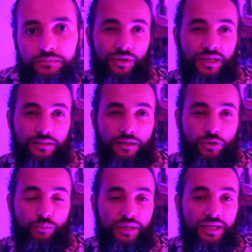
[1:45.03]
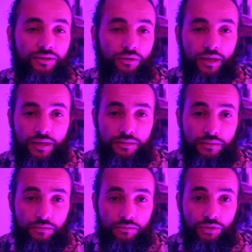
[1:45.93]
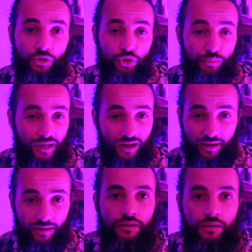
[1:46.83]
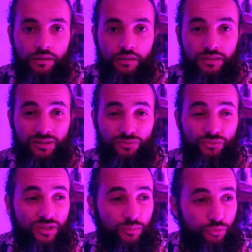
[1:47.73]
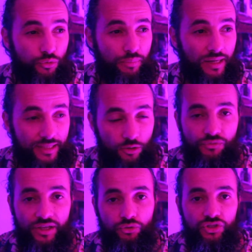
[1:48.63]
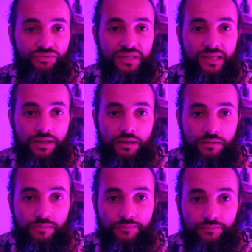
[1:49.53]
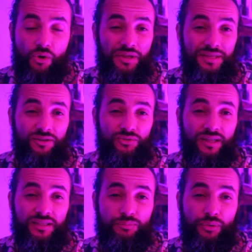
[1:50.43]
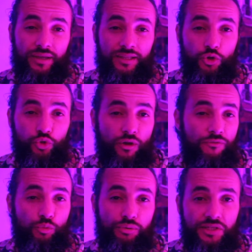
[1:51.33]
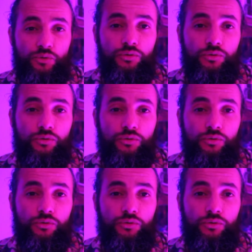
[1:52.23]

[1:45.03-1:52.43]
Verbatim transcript: Le casting de Big Little Lies ne déroge pas à la règle. C'est une des plus belles découvertes que j'ai fait cette année. On est ici dans un Disparate Housewife 2.0.